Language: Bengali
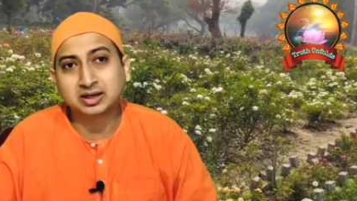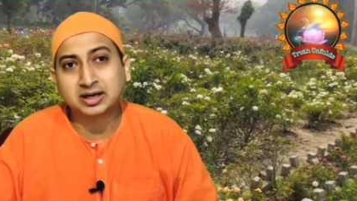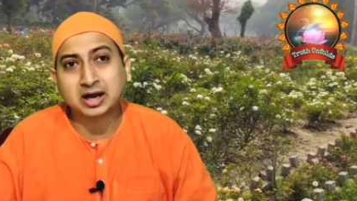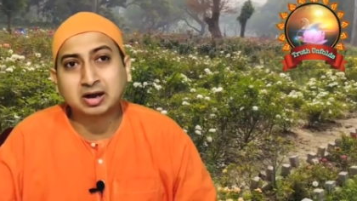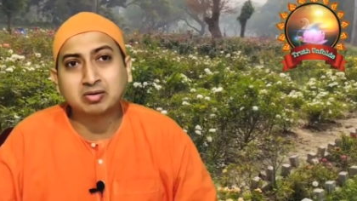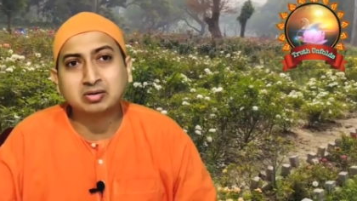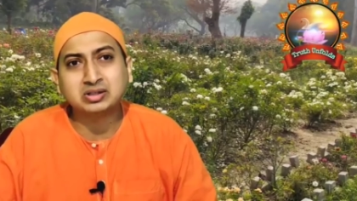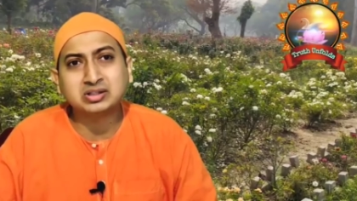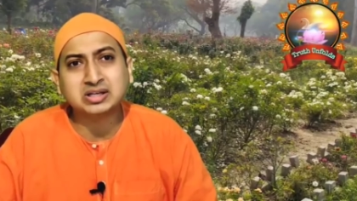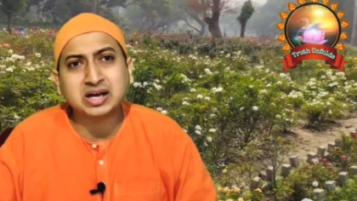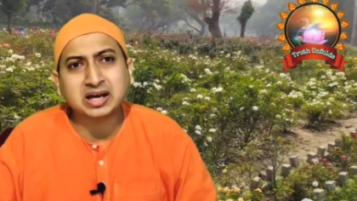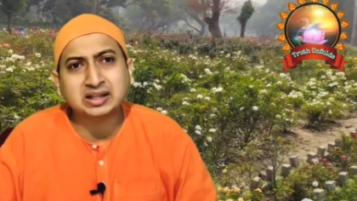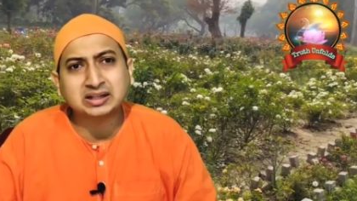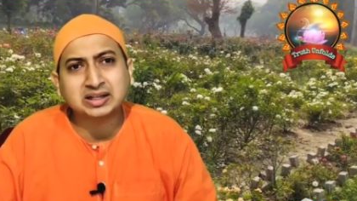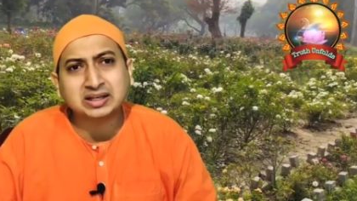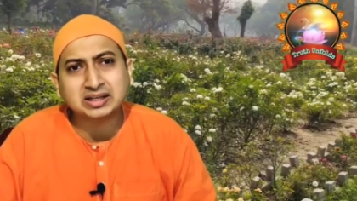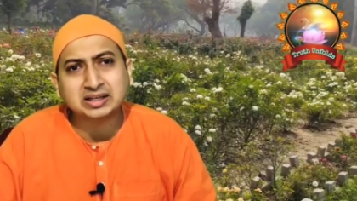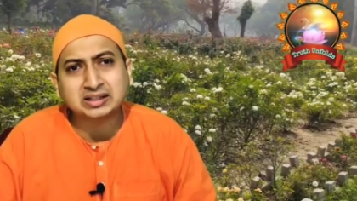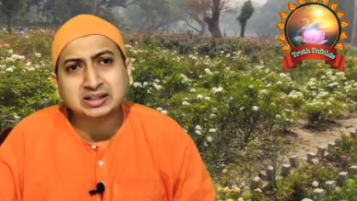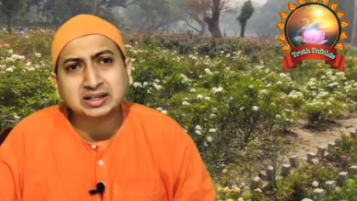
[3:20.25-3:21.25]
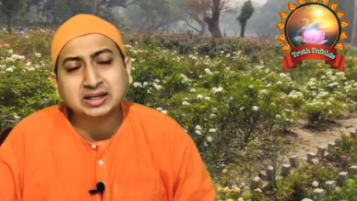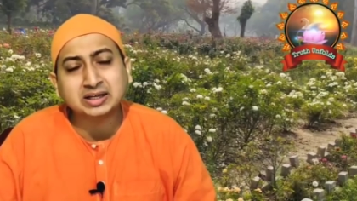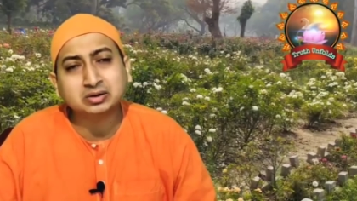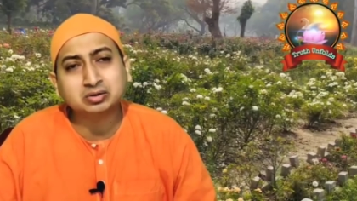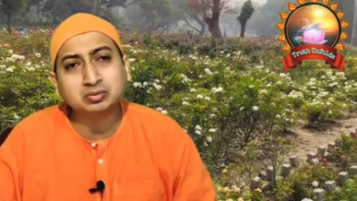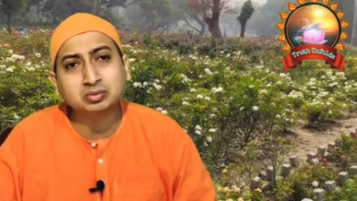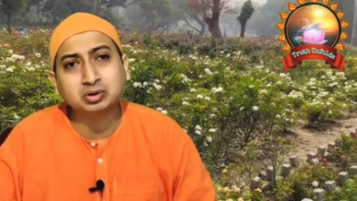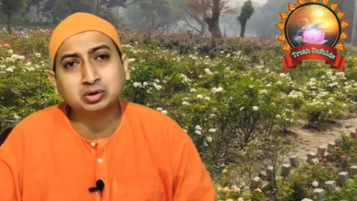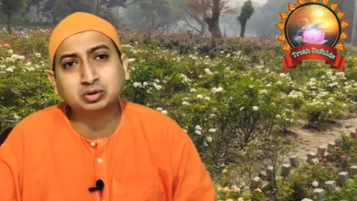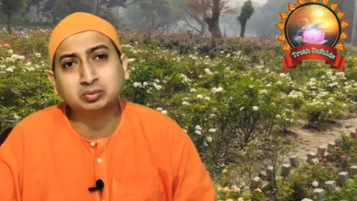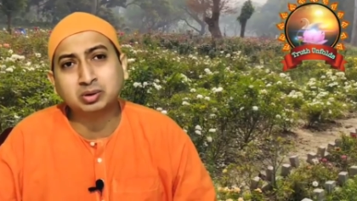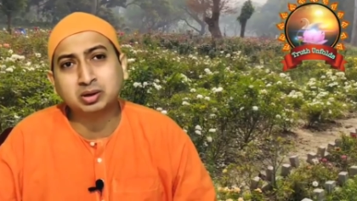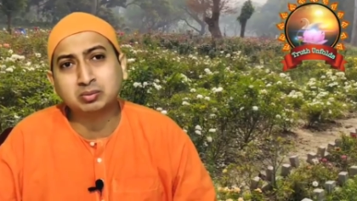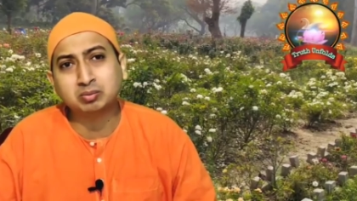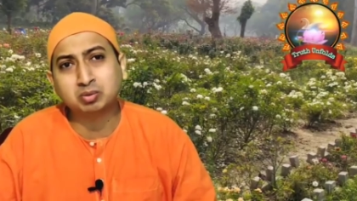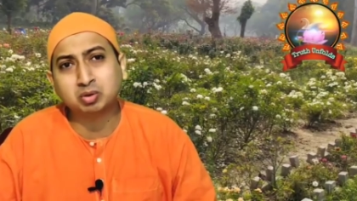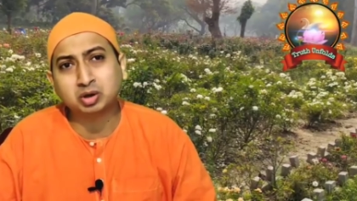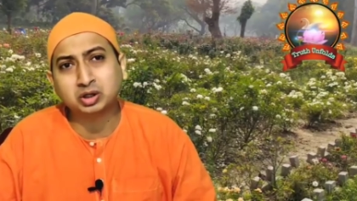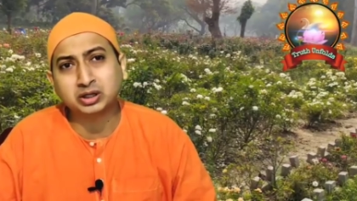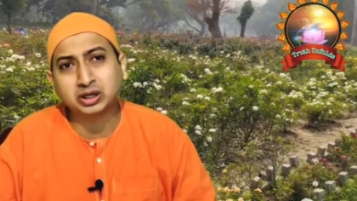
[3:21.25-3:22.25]
কারণ যাদেরকে দেখে তুমি তোমার
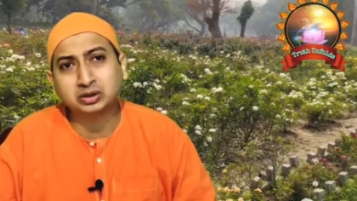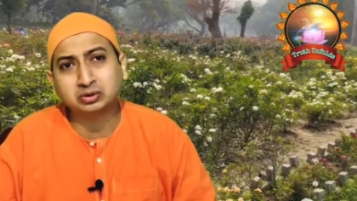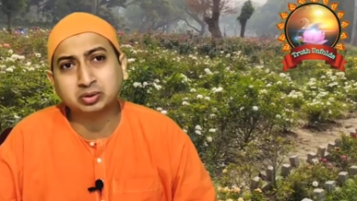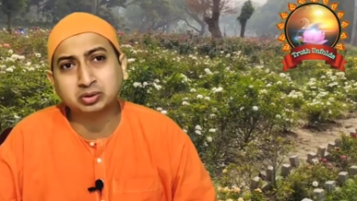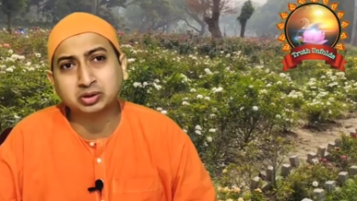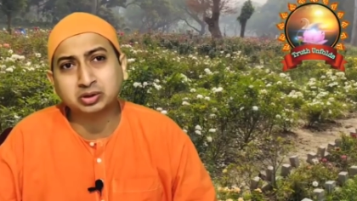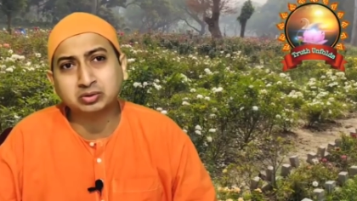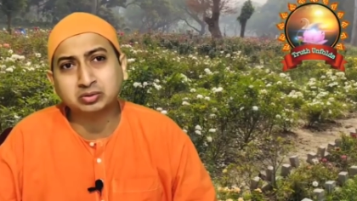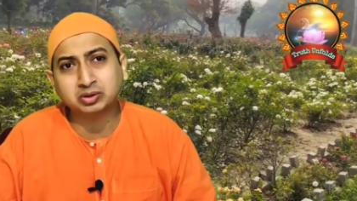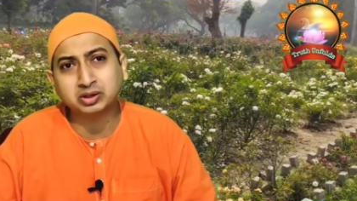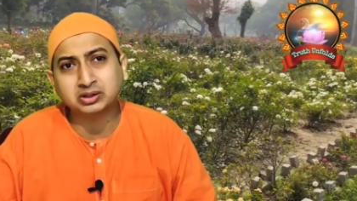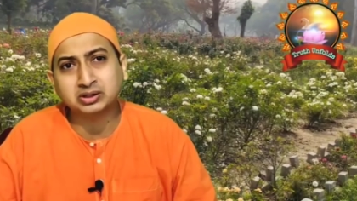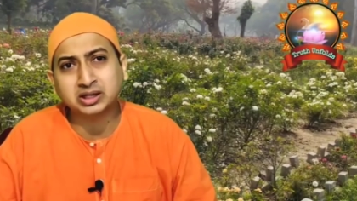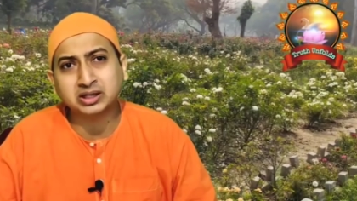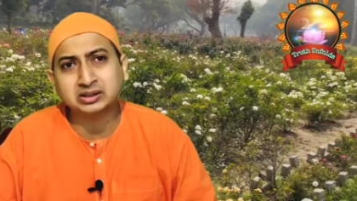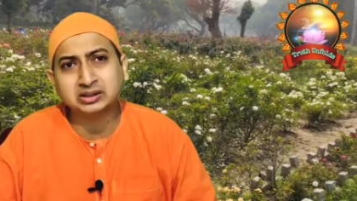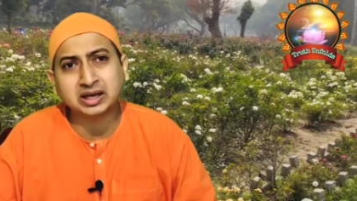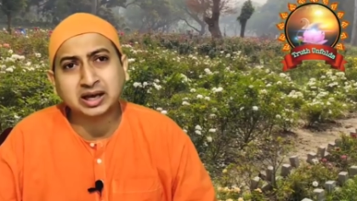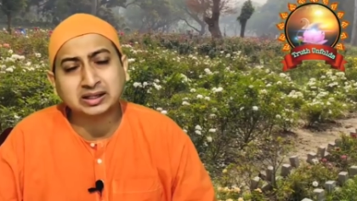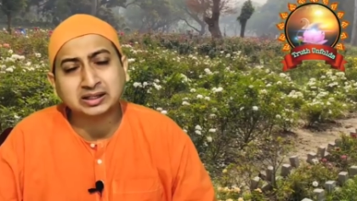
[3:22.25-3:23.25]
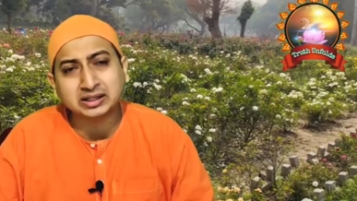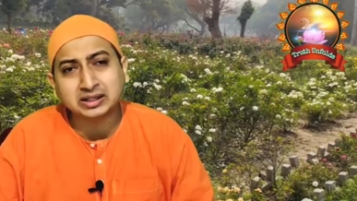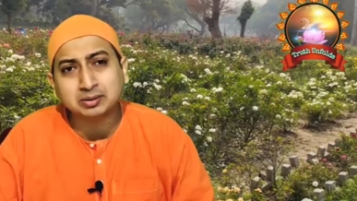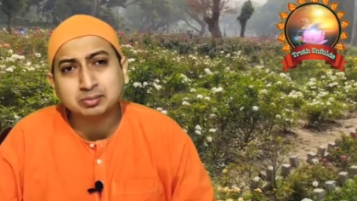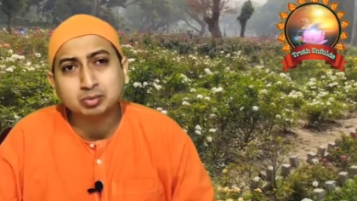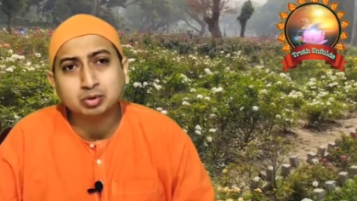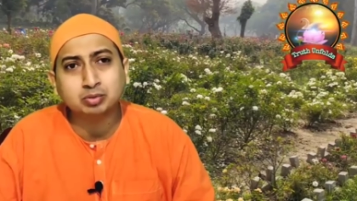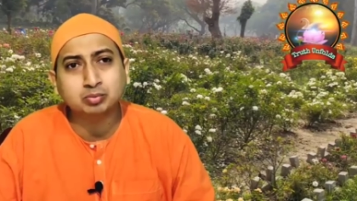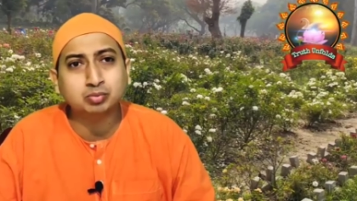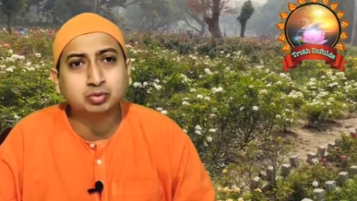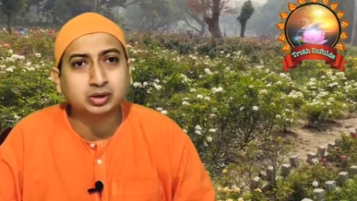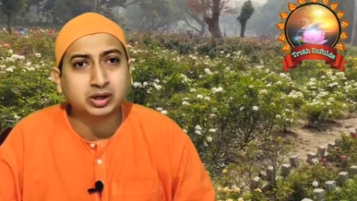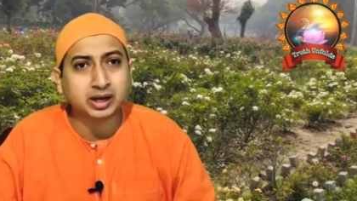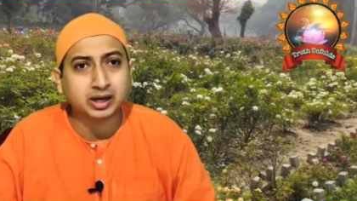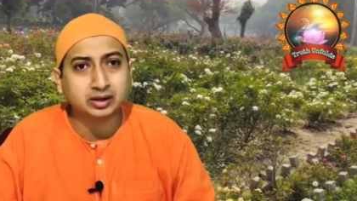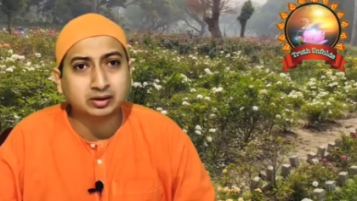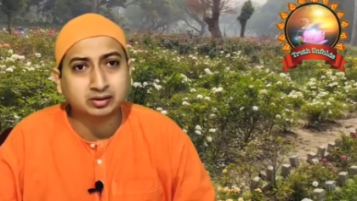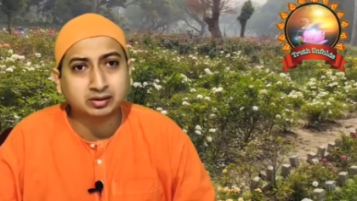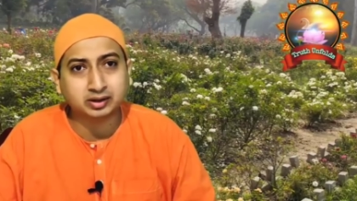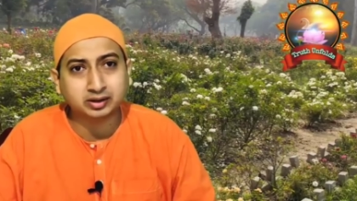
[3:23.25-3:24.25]
মনকে তৈরি করেছিলে তাদেরই মন মুখ
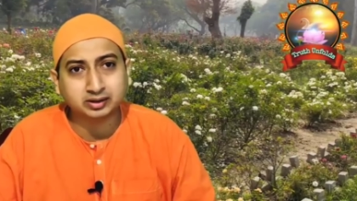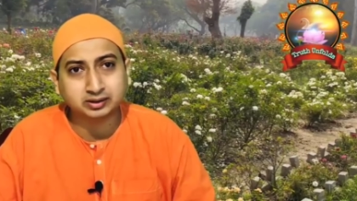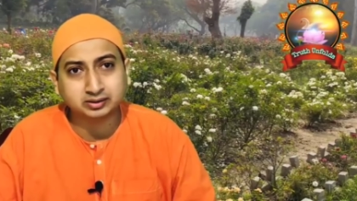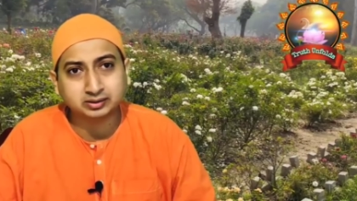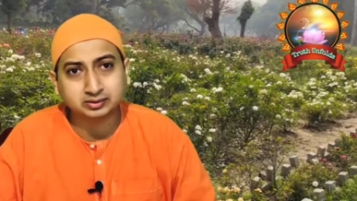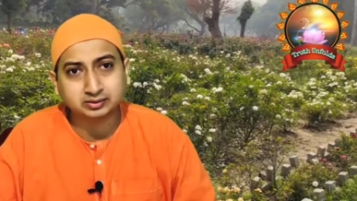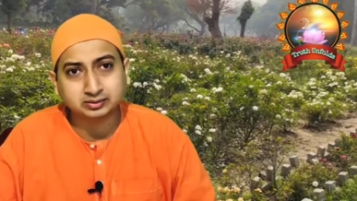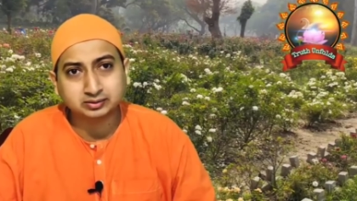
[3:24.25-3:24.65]
এক নয়